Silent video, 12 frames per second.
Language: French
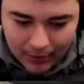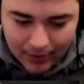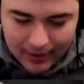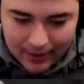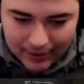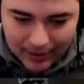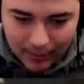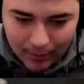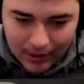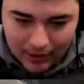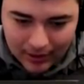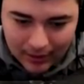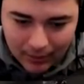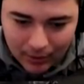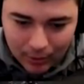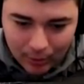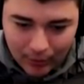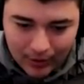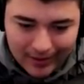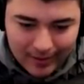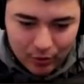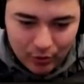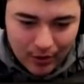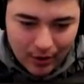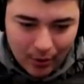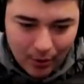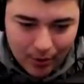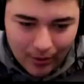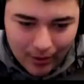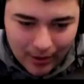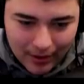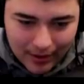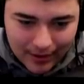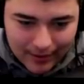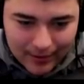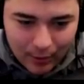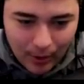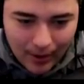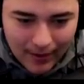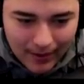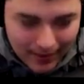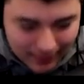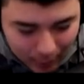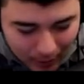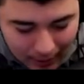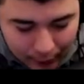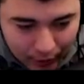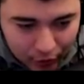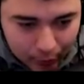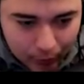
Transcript: Attendez, il est en train de, il est train de prendre de l'eau froide. Les amis, je suis... Si l'eau si est froide,